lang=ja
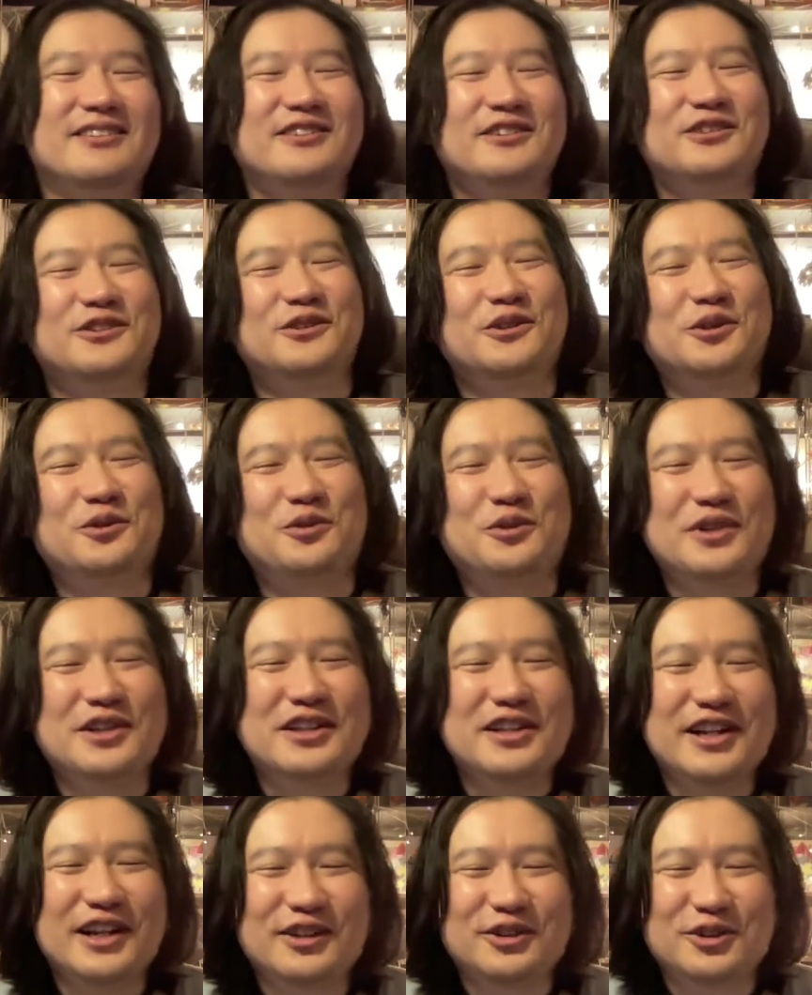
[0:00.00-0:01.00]
いそれ
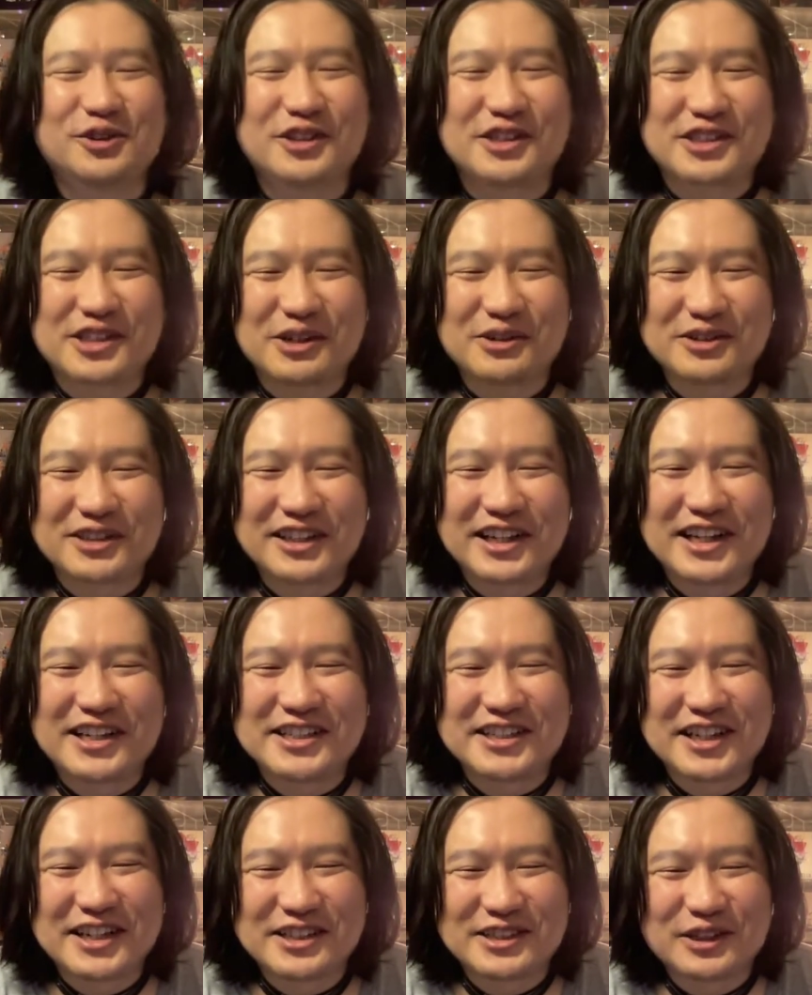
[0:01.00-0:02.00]
フィンランドでしか受けない
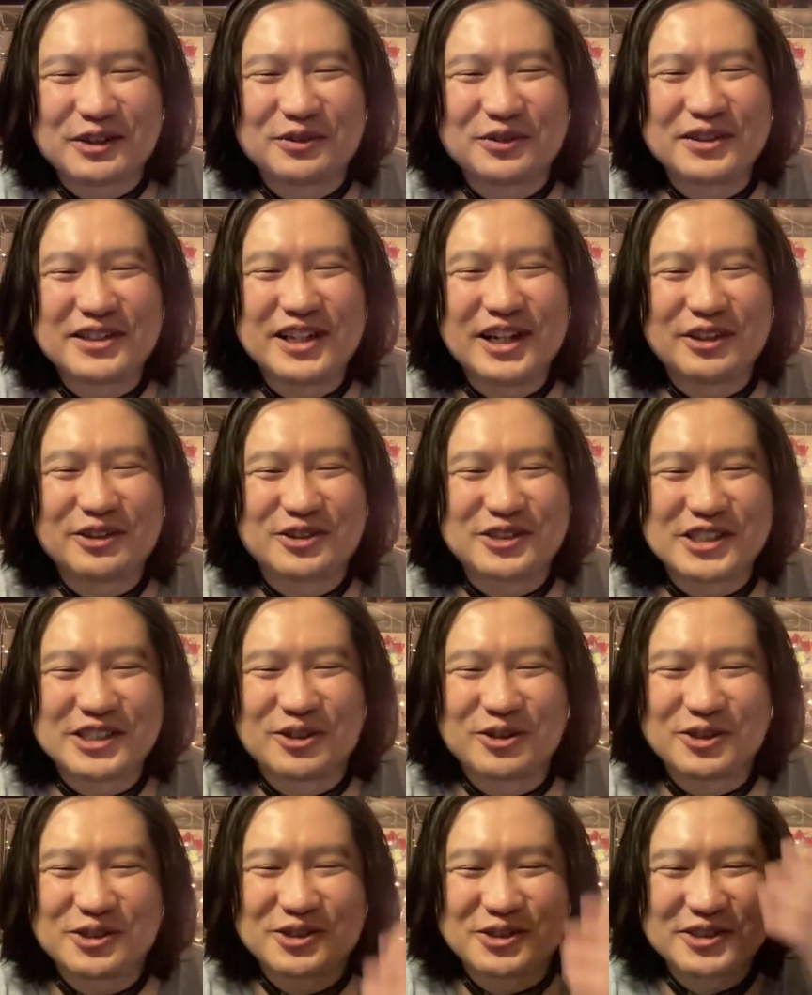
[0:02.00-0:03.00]
じゃないですかフィンランド人
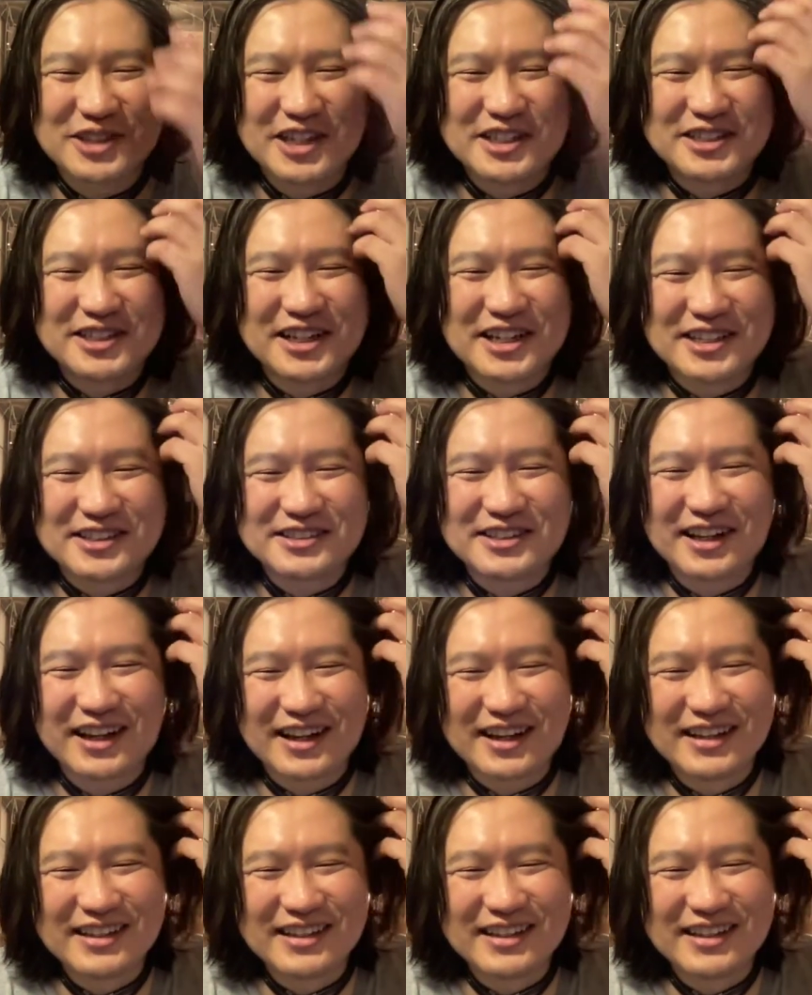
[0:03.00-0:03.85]
口少ないじゃないですか